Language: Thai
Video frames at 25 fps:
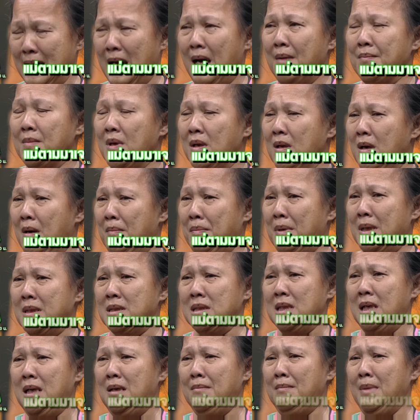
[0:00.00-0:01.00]
แม่ตามตลอดมา
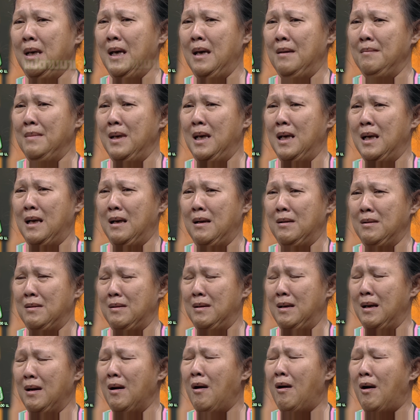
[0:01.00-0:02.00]
เจอแม่
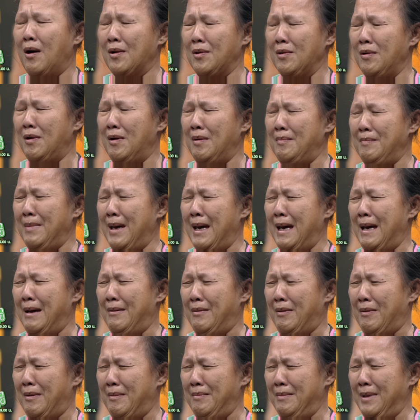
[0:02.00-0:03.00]
ก็ขอโทษแม่
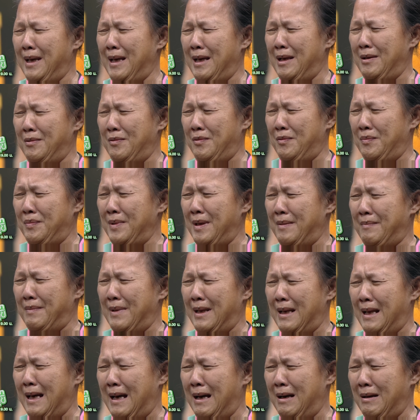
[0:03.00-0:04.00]
บอกแม่รู้ผิด
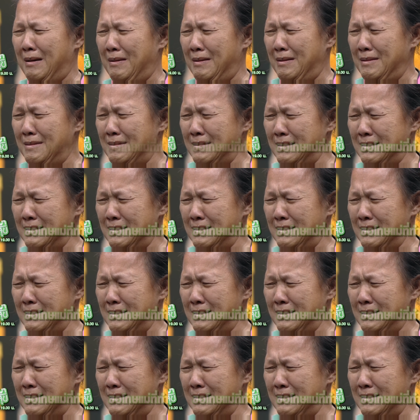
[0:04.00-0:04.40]
ไปแล้ว